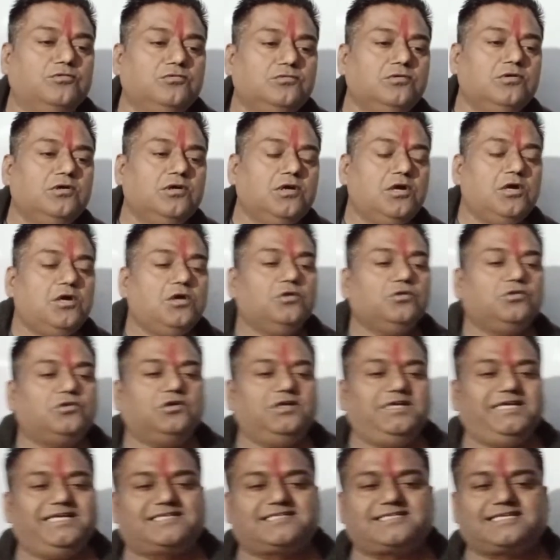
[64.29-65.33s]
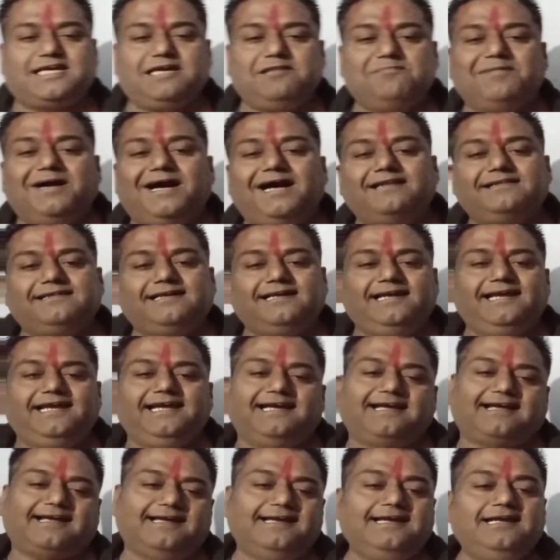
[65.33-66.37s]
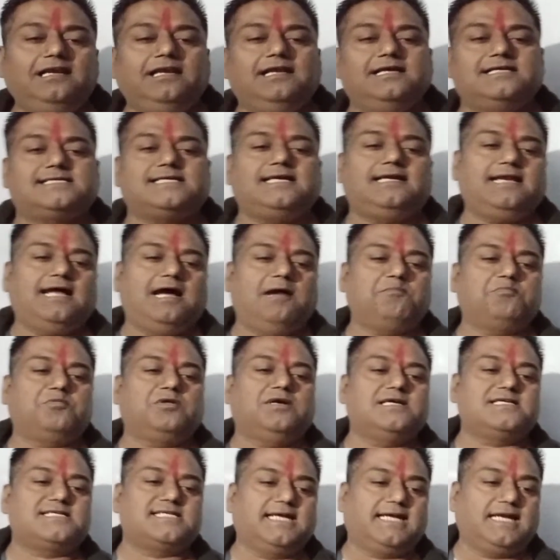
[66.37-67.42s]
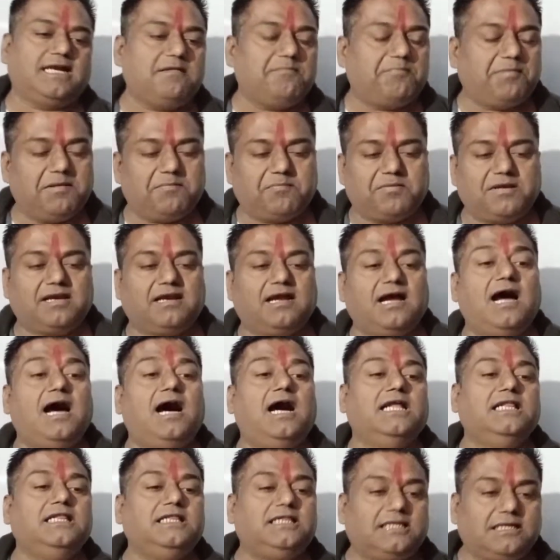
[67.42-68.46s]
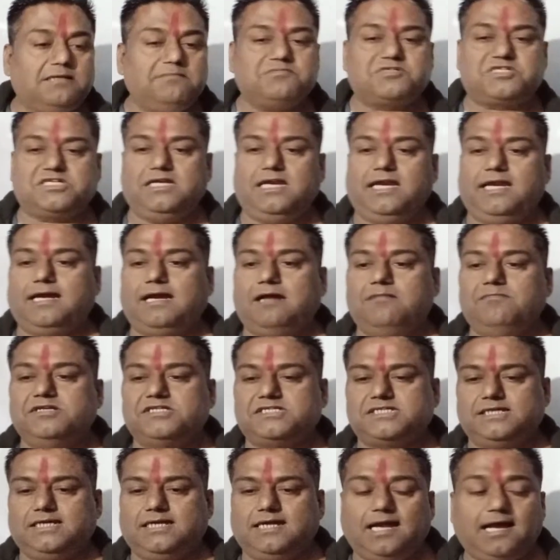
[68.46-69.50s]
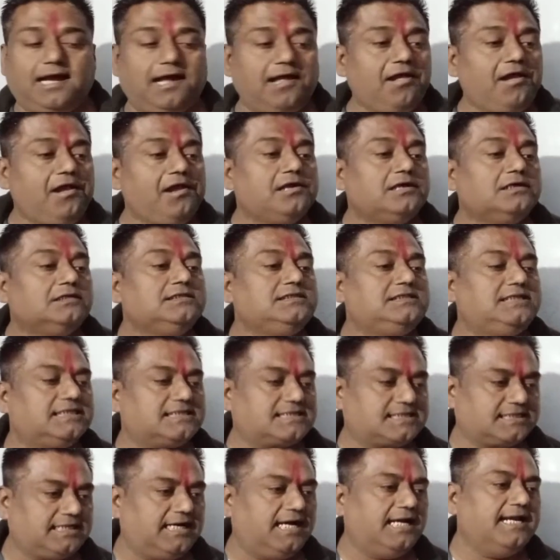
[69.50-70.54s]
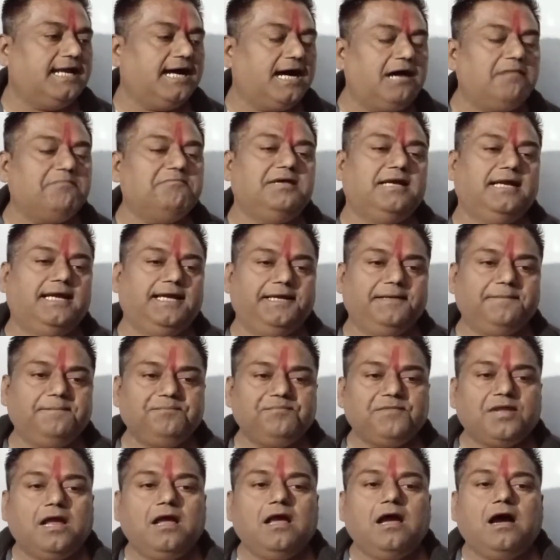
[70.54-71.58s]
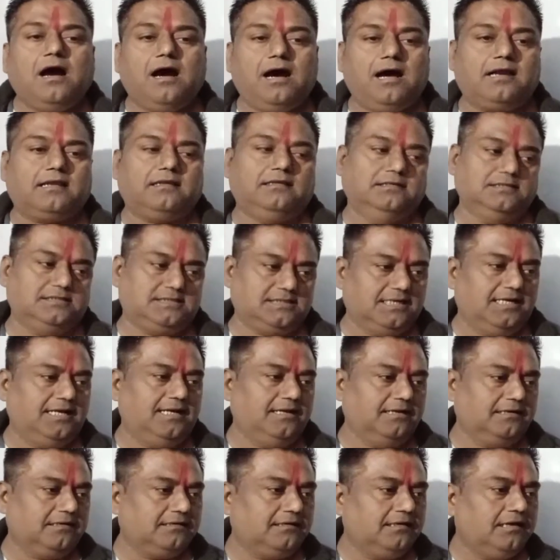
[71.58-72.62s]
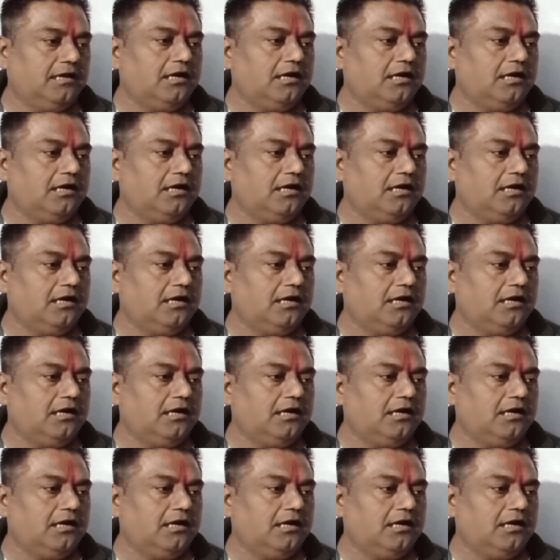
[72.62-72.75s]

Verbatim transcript: दूँ तो इसके बाद एक ही लेसन आपका सेकंड पेपर का अंतिम सिरे का बचेगा जिसका नाम है अर्धचालक